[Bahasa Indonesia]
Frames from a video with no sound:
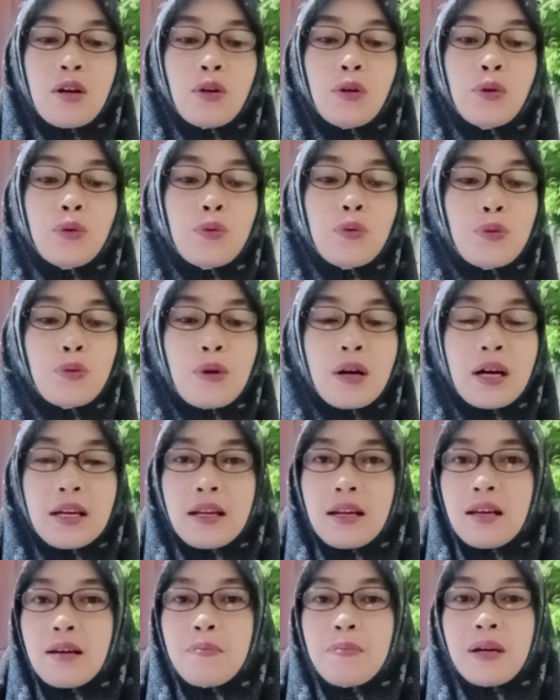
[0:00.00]
Guru
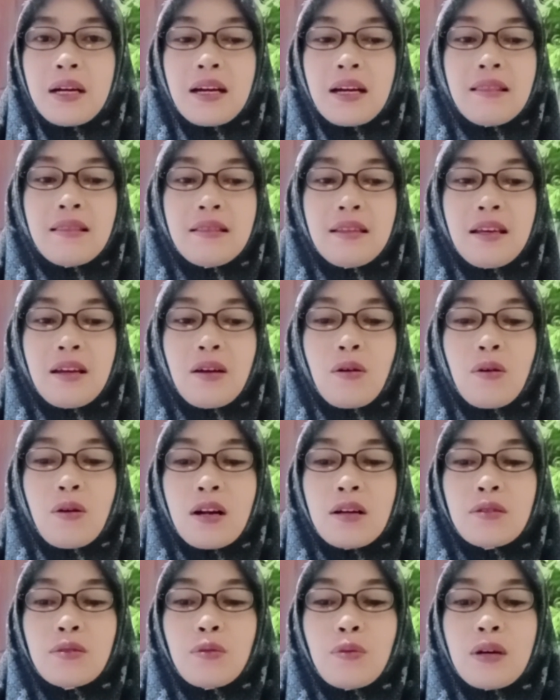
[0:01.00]
adalah pengganti
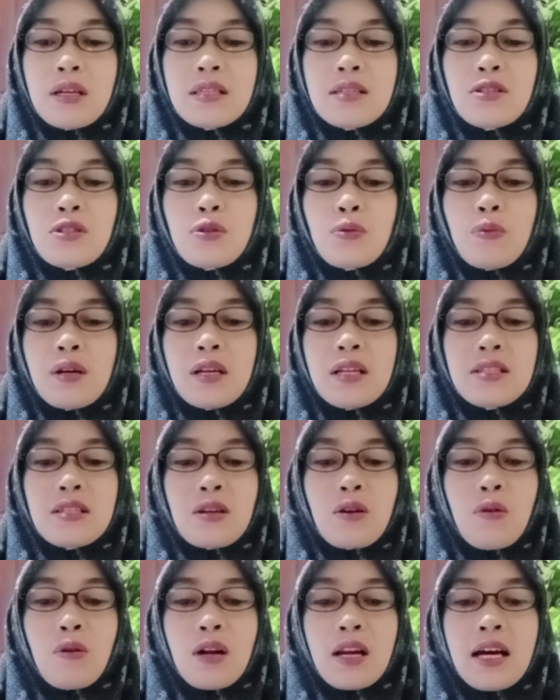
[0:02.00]
orang tua siswa di
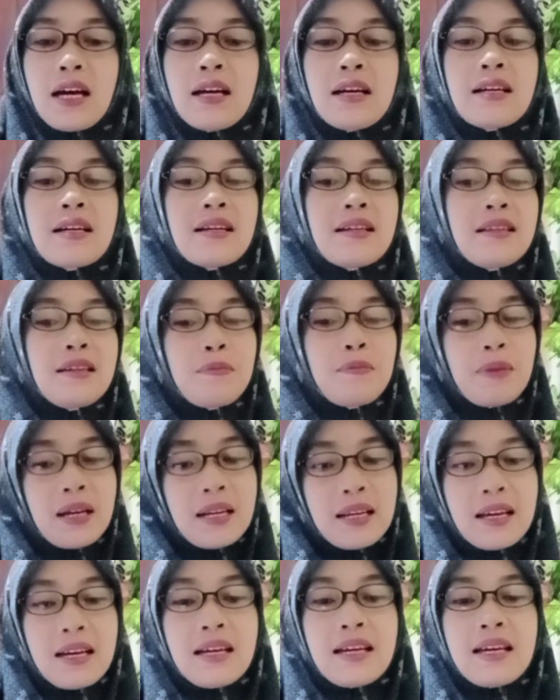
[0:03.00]
sekolah di
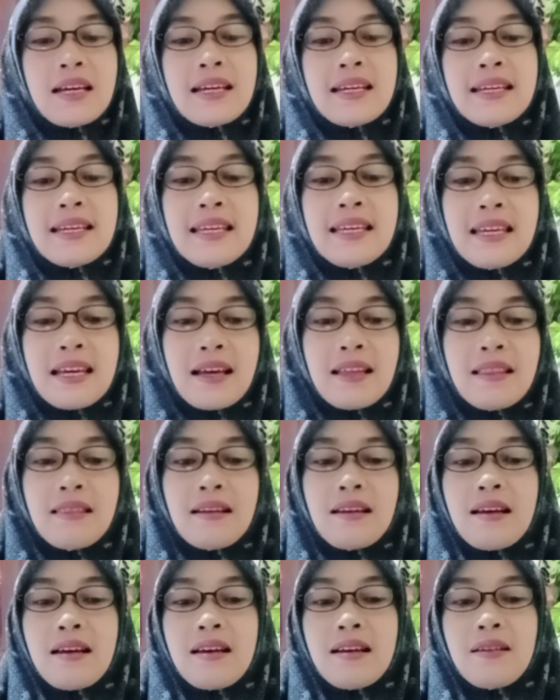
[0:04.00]
mana ia
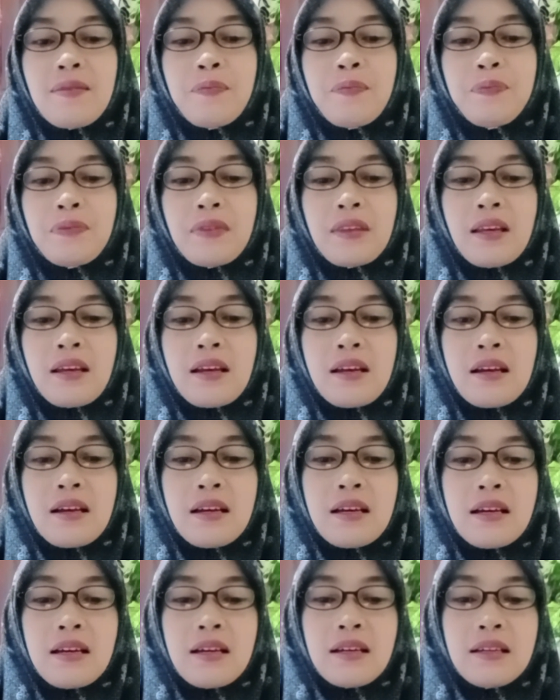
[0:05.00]
telah
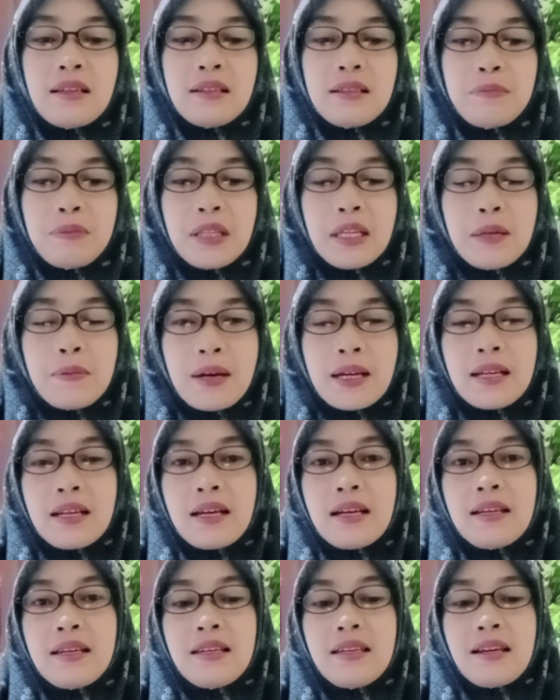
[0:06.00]
di
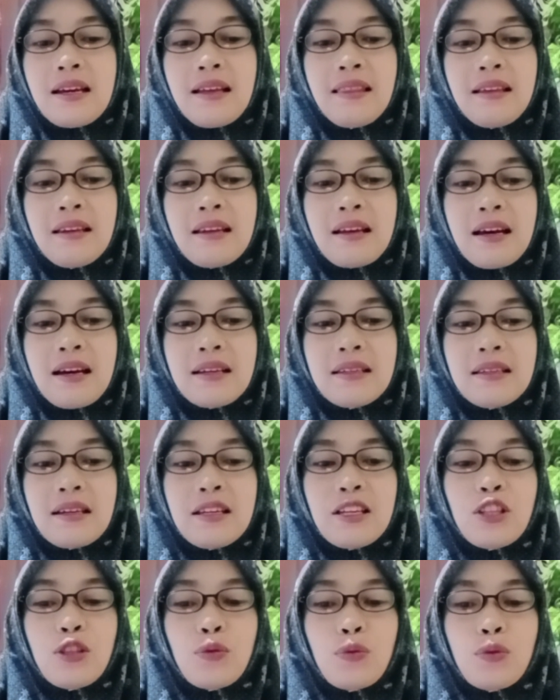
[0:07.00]
mana ia tidak hanya
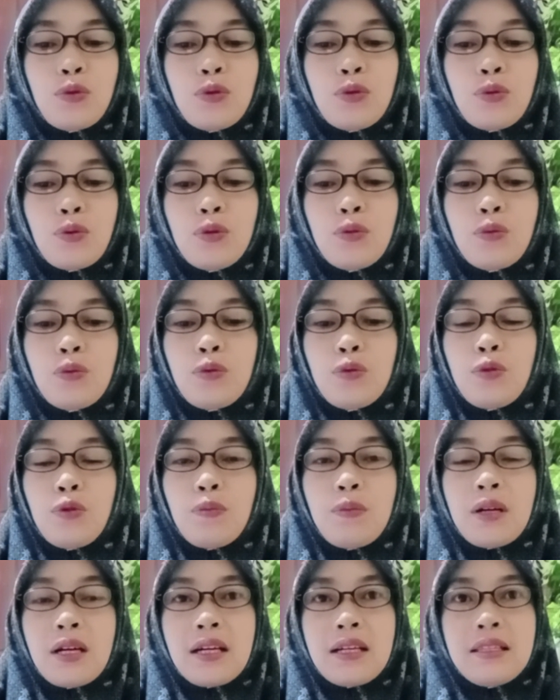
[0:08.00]
dituntut untuk
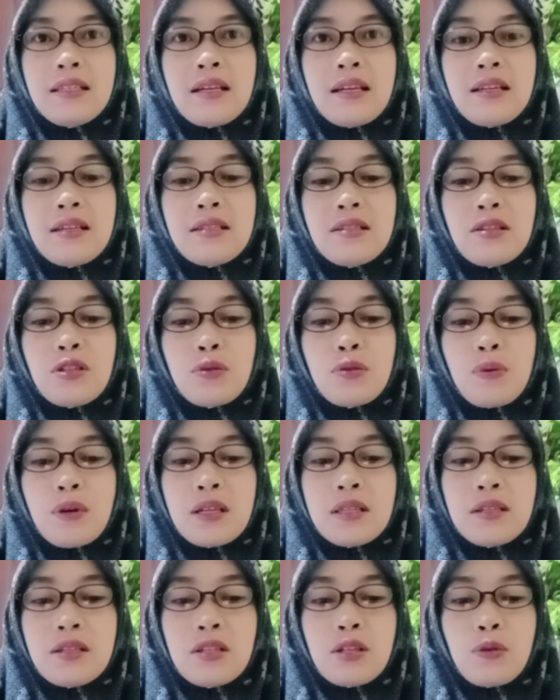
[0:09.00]
mengajari
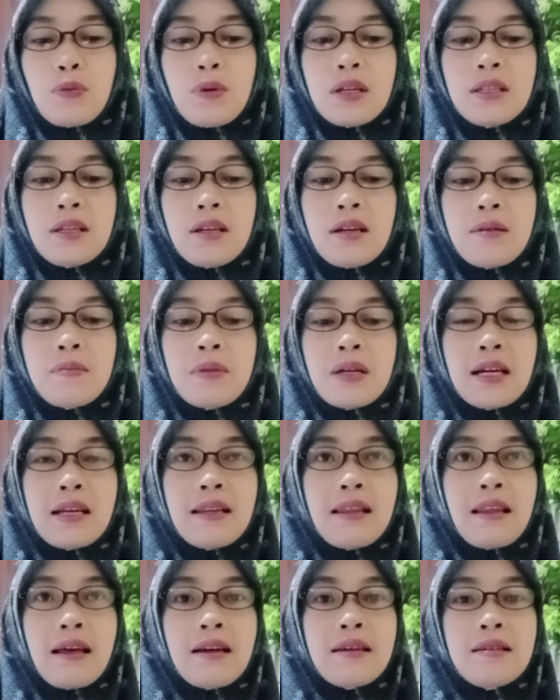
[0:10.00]
siswa-siswanya
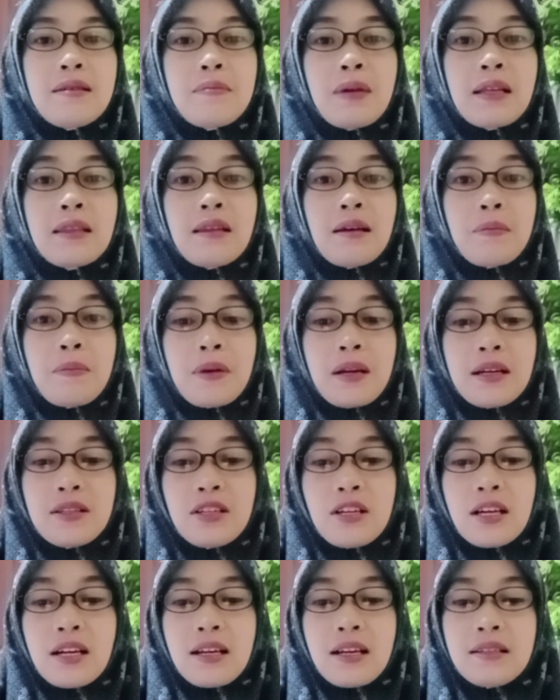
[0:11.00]
mengenai mata
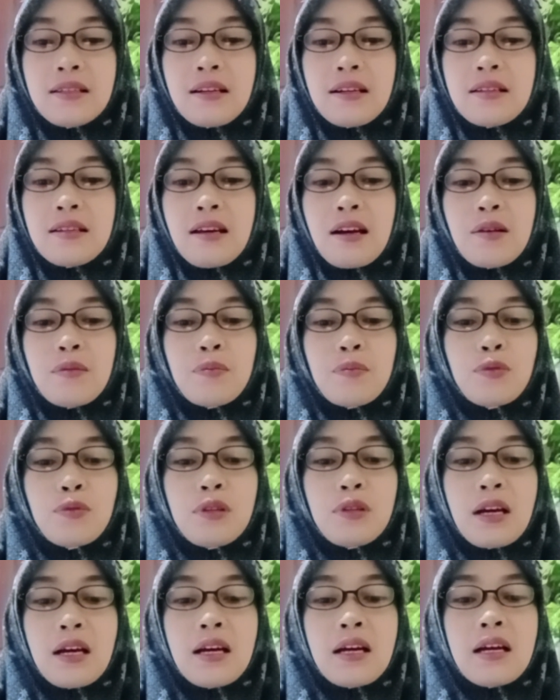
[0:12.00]
pelajaran yang
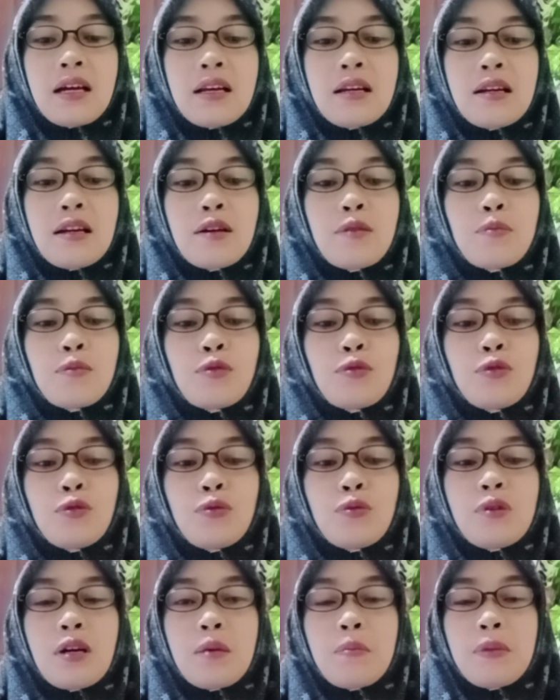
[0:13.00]
diampunya, namun
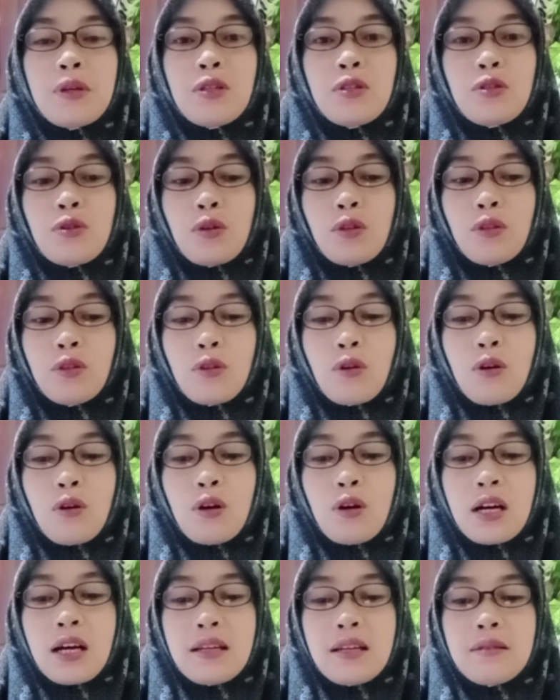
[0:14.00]
juga
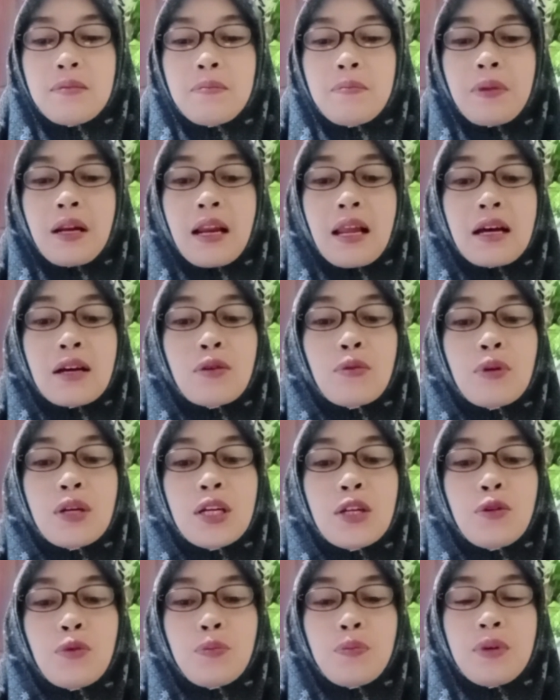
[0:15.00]
mencontohkan perilaku
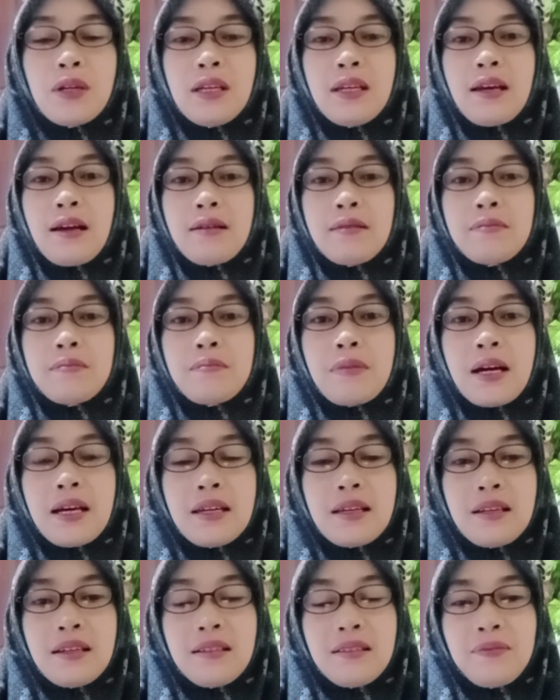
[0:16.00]
hidup yang baik.
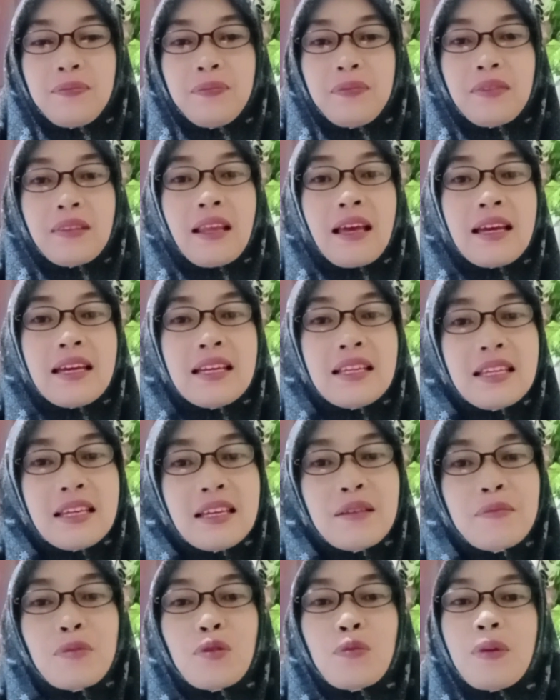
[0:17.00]
Nah, ini
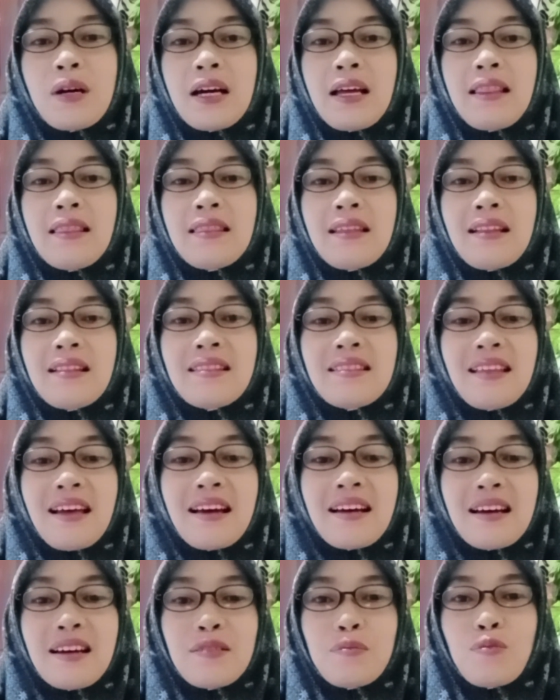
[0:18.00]
merupakan
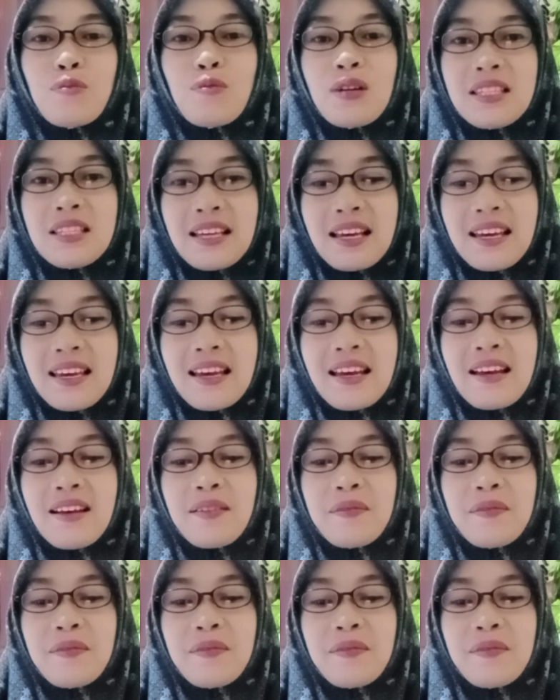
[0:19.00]
tantangan buat saya.